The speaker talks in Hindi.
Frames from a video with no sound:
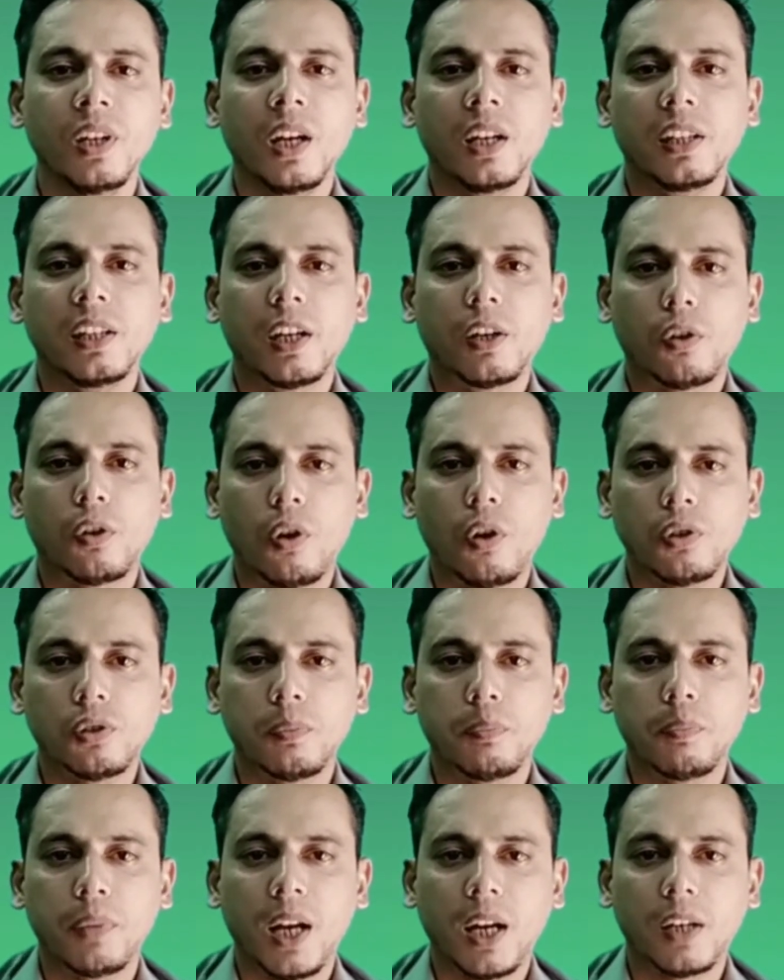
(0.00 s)
ये क्रॉस्ड
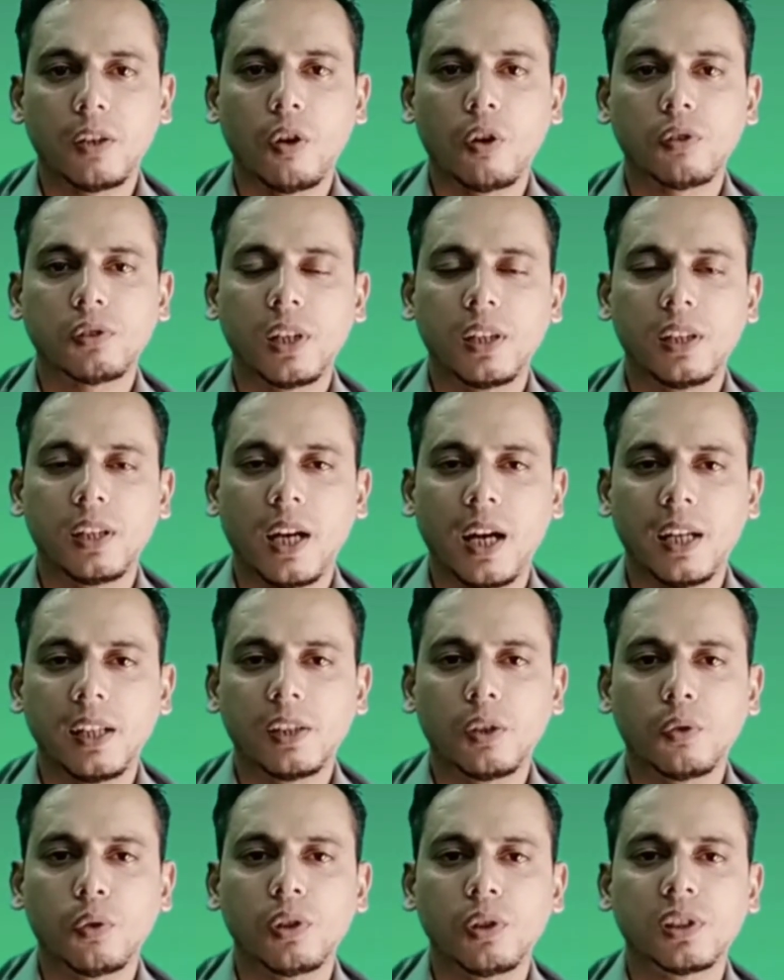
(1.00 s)
ब्लैक डॉलर साइन दिखाई
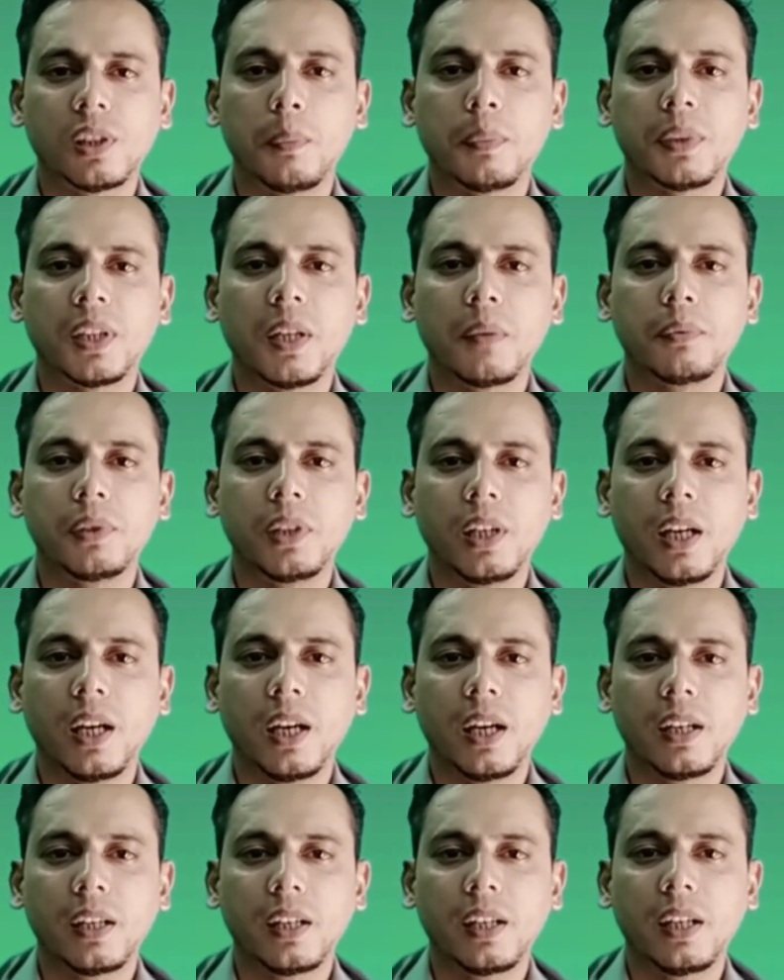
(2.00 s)
देता तो इसका मतलब ये
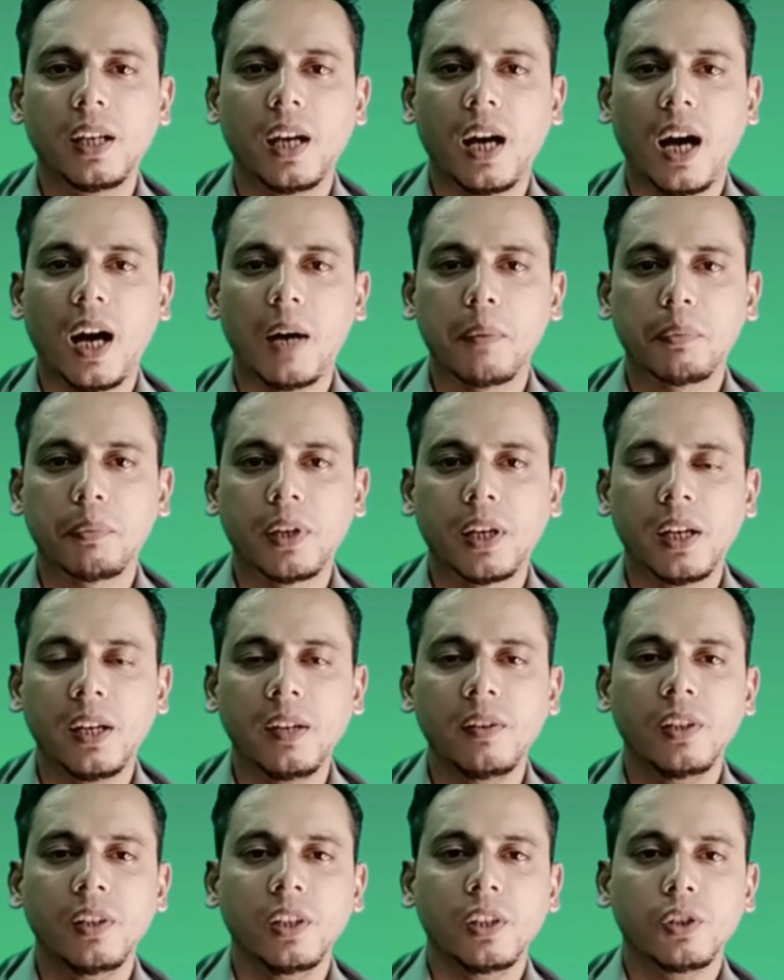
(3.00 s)
है कि आपके
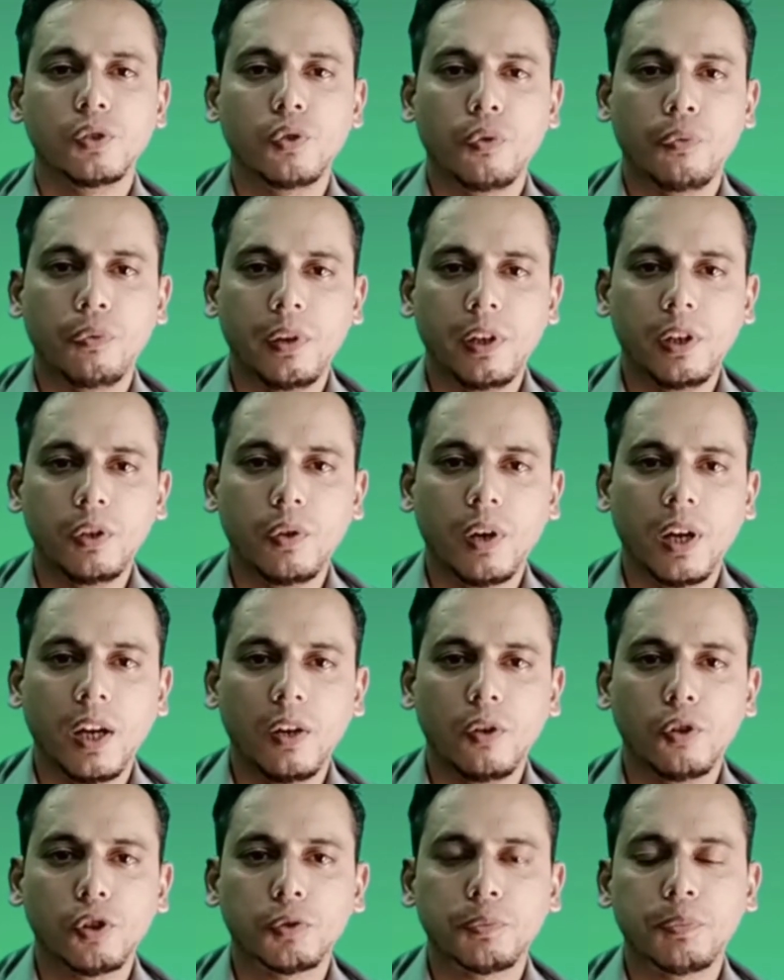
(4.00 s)
जो वीडियो है
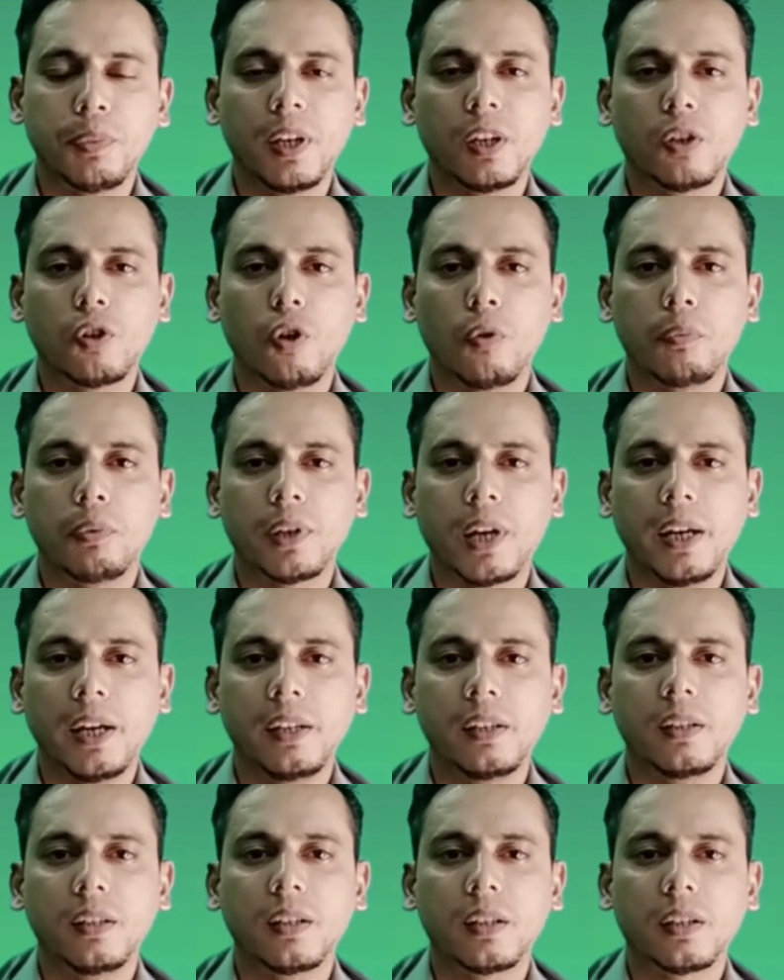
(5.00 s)
उस पर
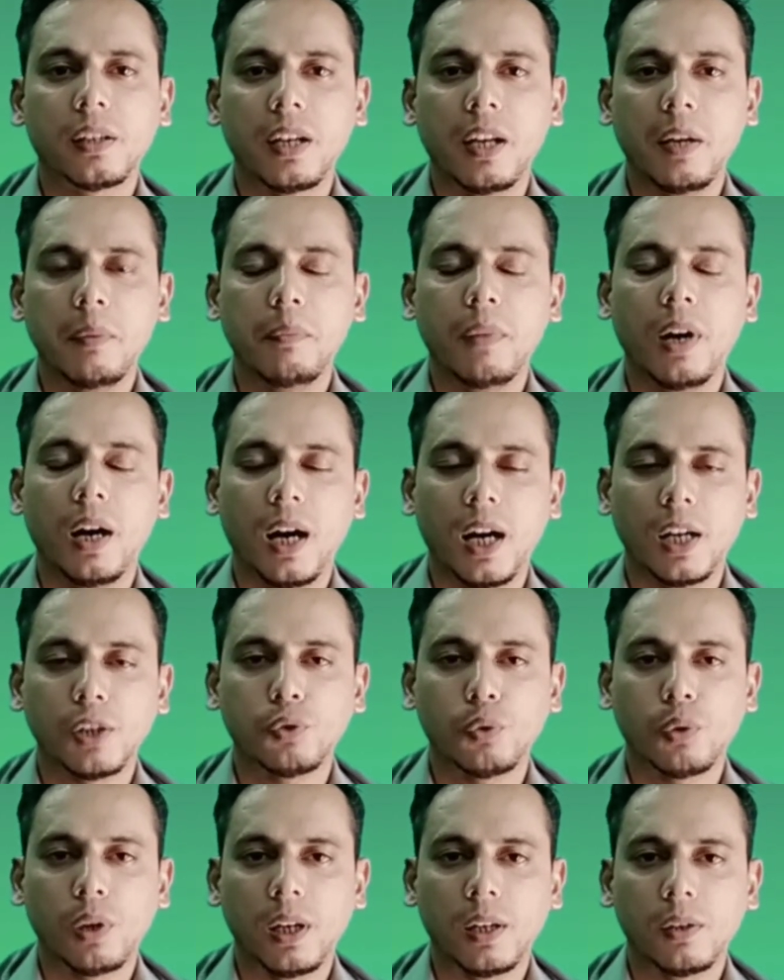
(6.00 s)
कॉपीराइट क्लेम आ
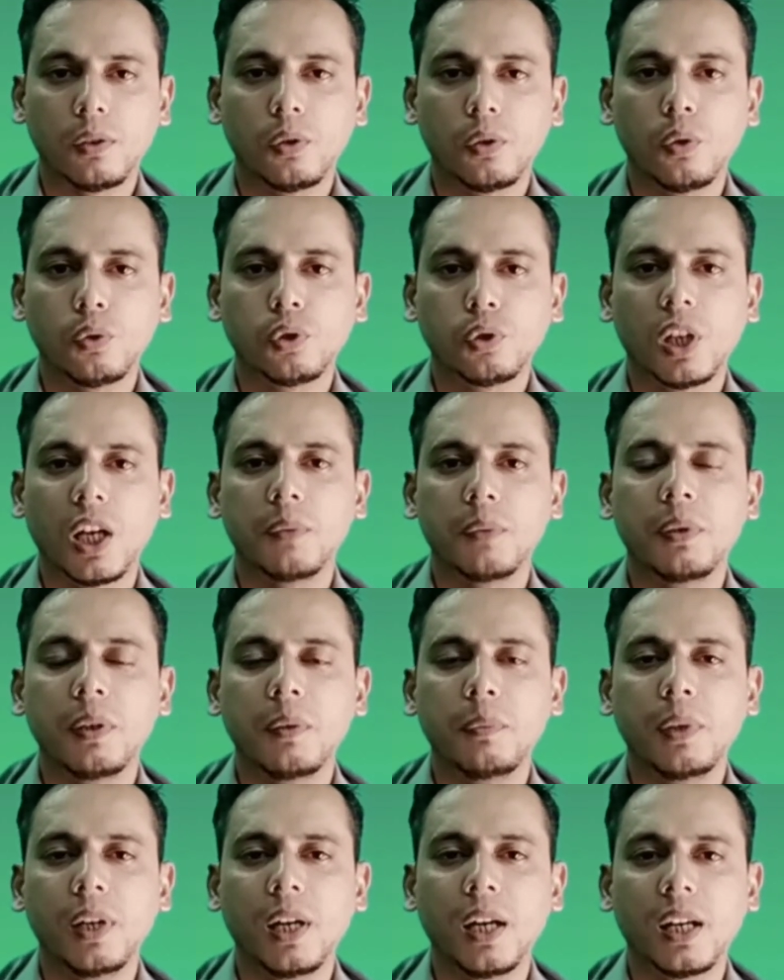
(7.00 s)
चुका है तो दोस्तों कभी
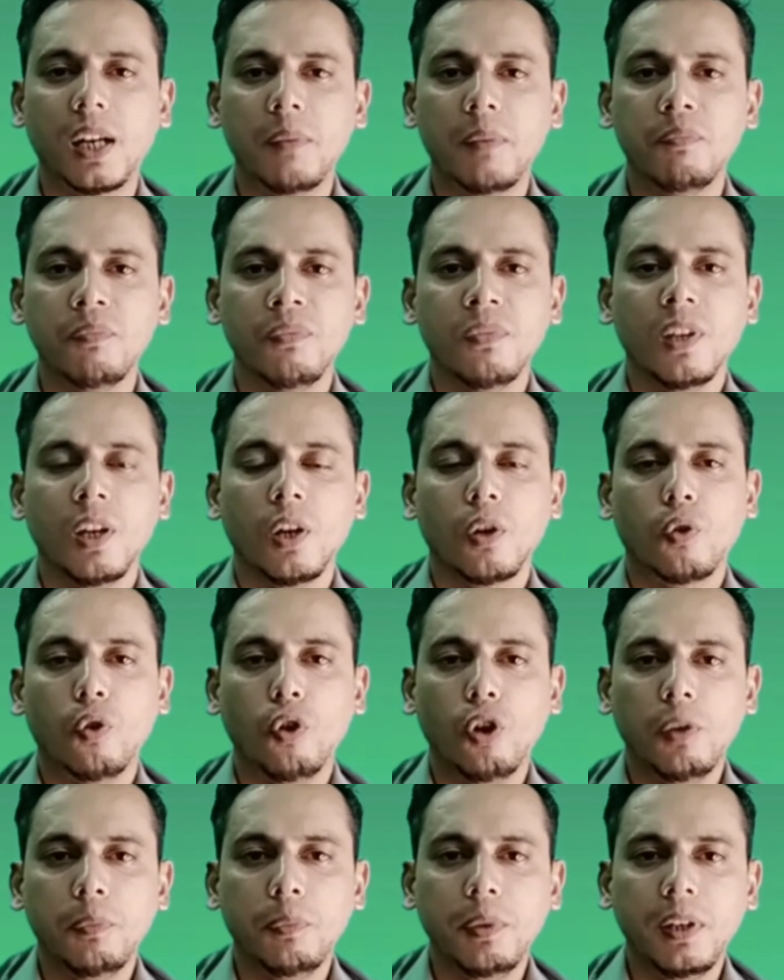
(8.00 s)
भी अगर आप
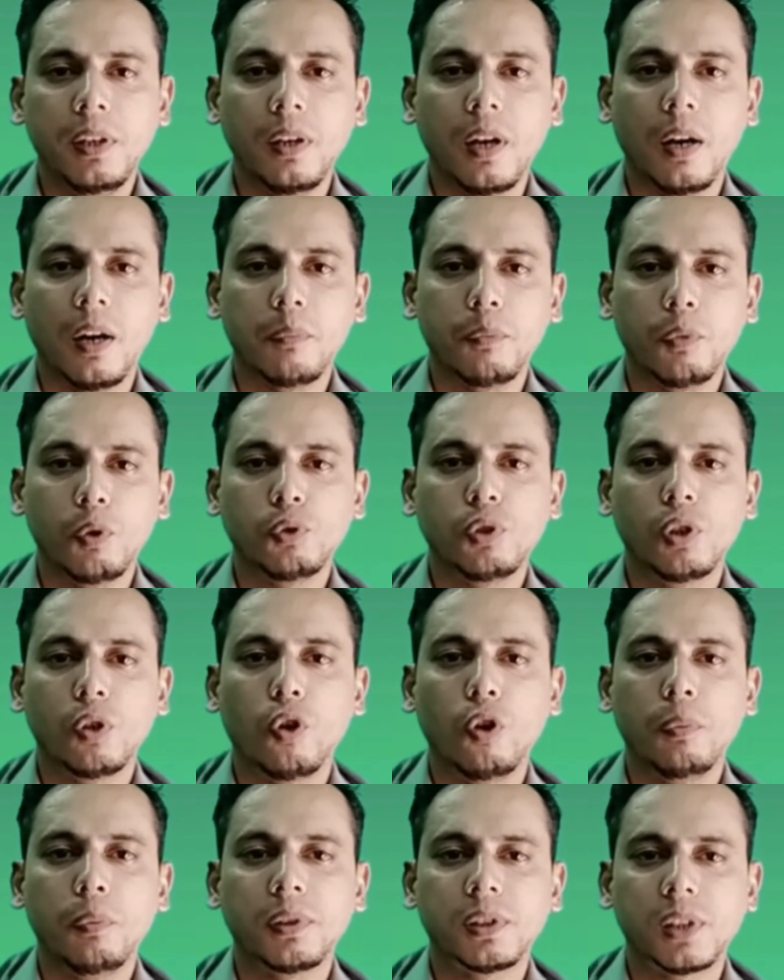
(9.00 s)
कोई भी म्यूज़िक
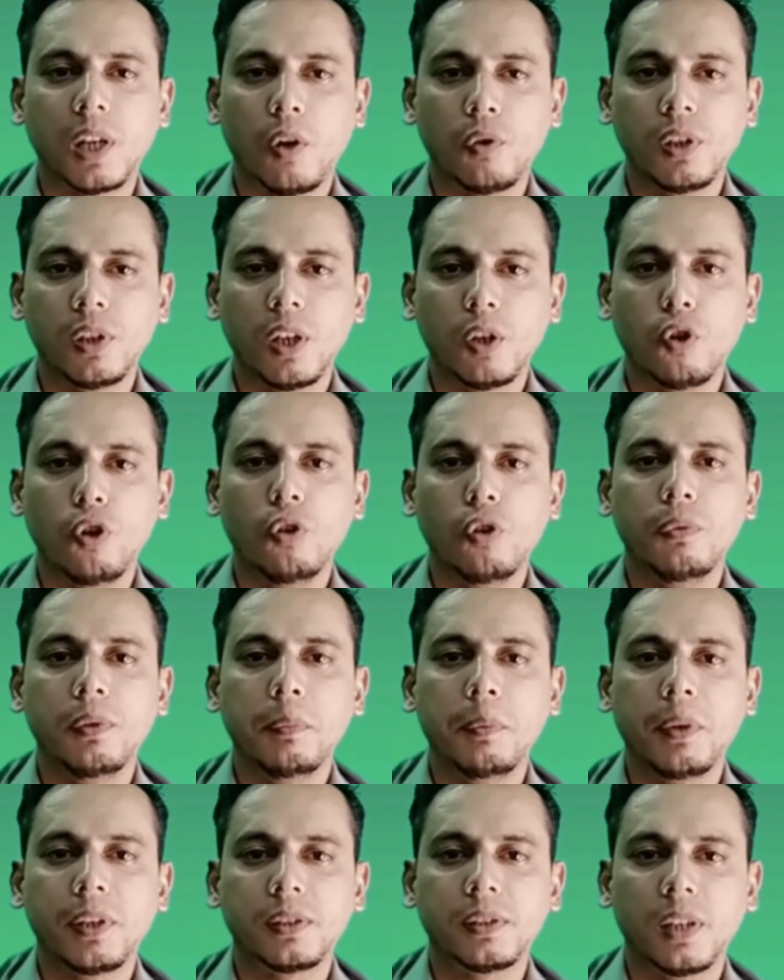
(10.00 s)
कोई भी साउंड या कोई भी
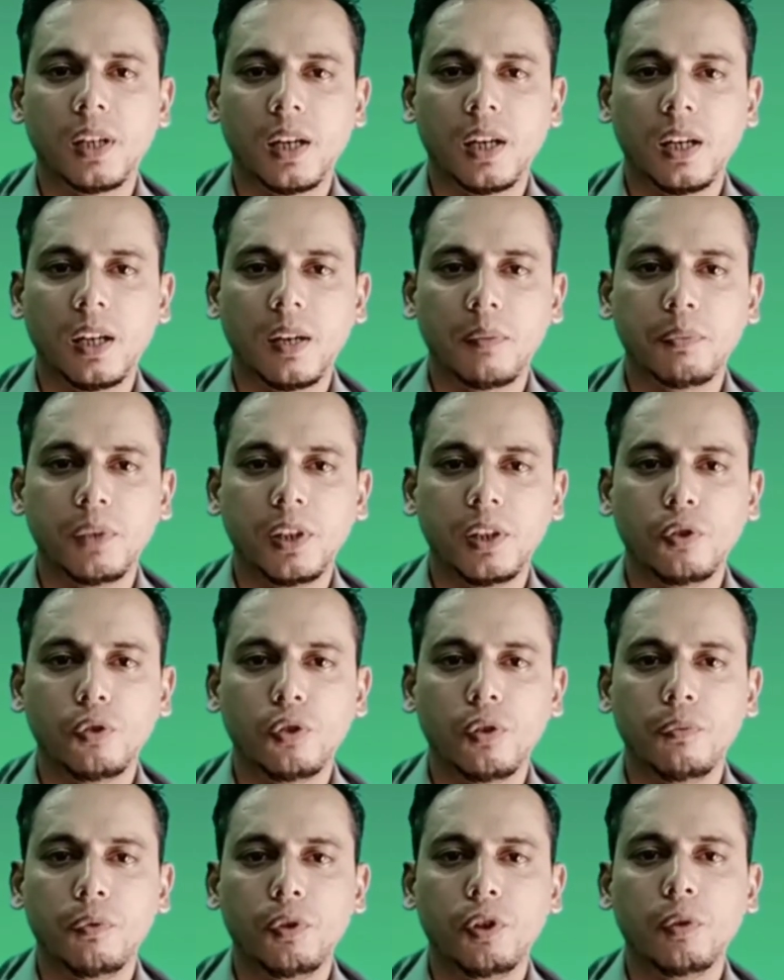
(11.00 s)
पिक्चर अगर अपनी
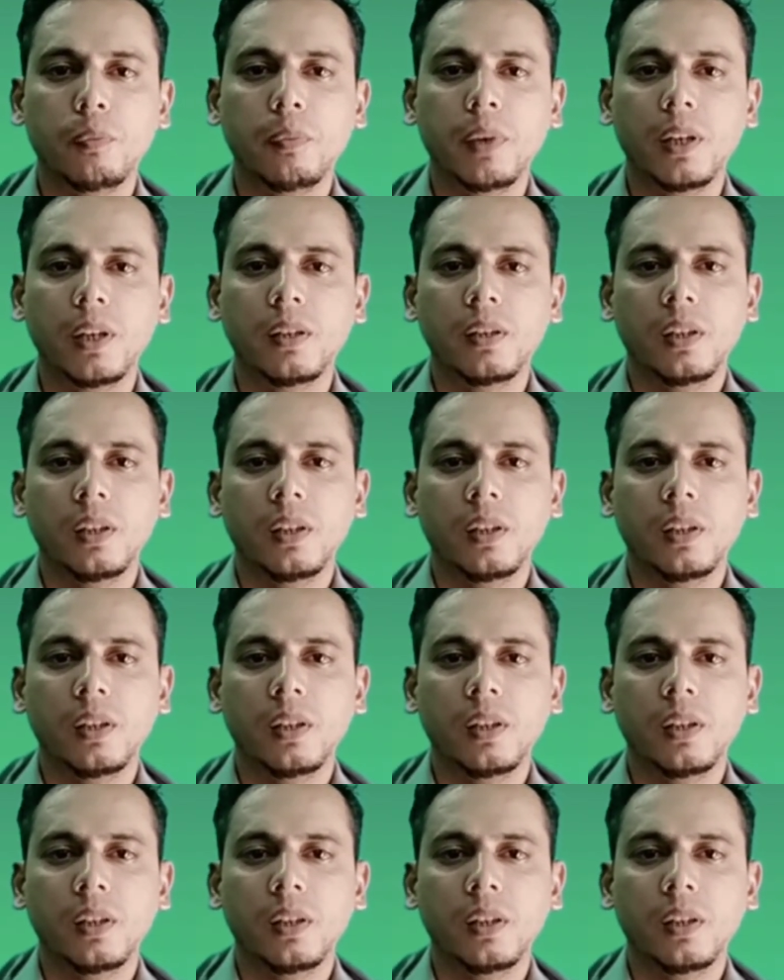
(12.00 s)
यूट्यूब वीडियो में